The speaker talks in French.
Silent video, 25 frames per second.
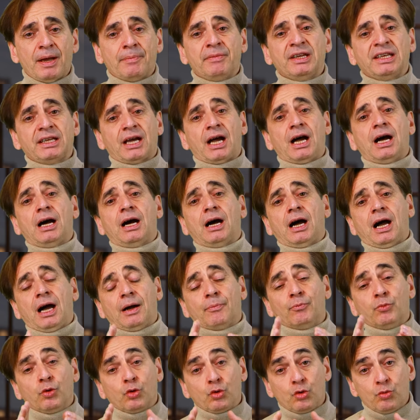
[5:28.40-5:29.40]
m'amènera
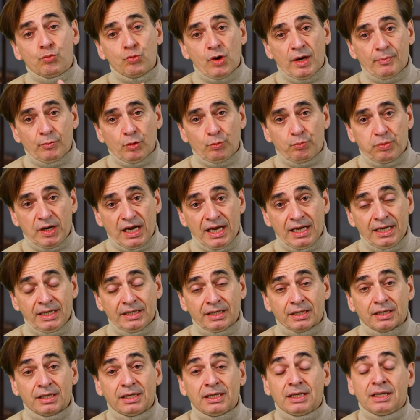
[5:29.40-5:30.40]
à beaucoup moins me
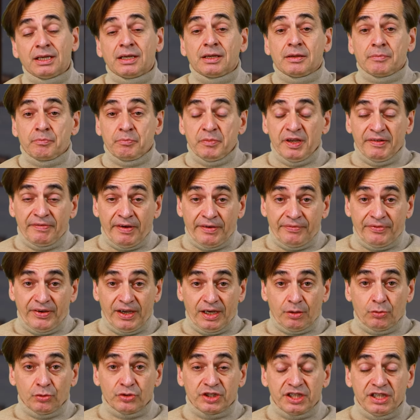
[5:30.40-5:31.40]
plaindre, mais va
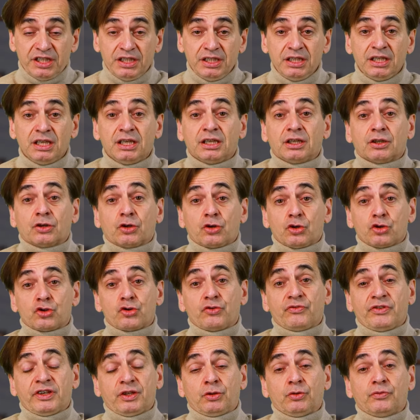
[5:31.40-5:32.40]
faire aussi que
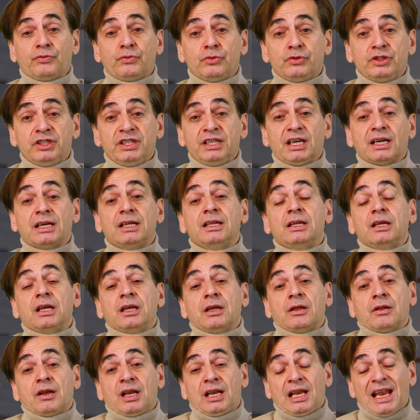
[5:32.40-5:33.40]
je vais devenir
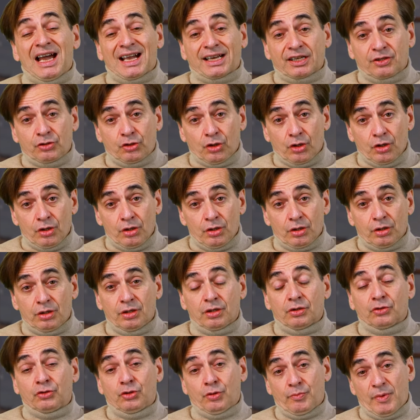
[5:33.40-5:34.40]
l'acteur
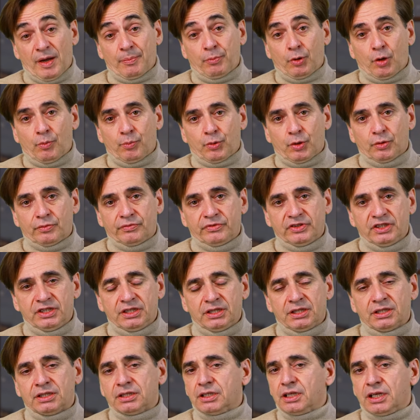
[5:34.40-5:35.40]
de ma propre
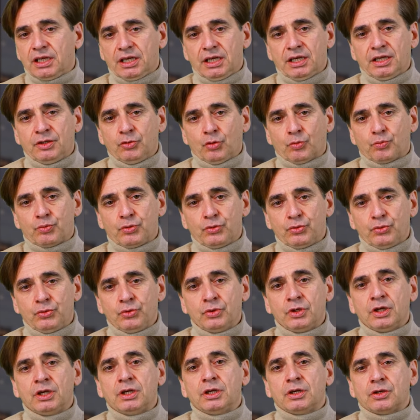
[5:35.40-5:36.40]
vie et non
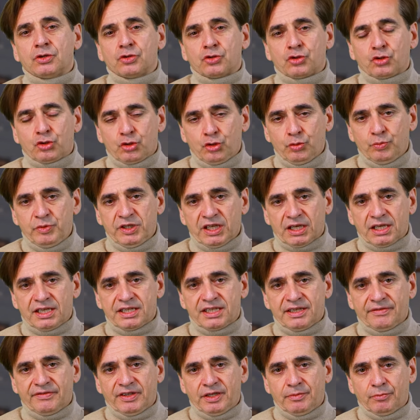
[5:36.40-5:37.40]
plus subir
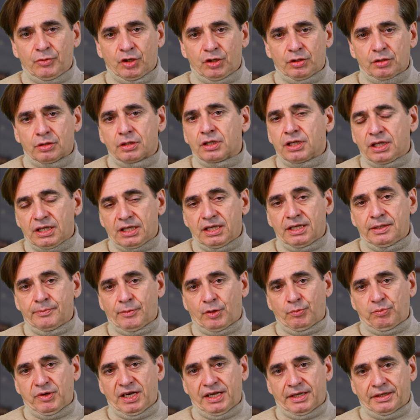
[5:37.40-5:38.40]
les événements et
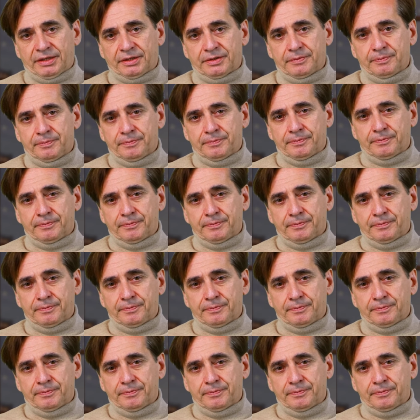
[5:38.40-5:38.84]
m'en plaindre.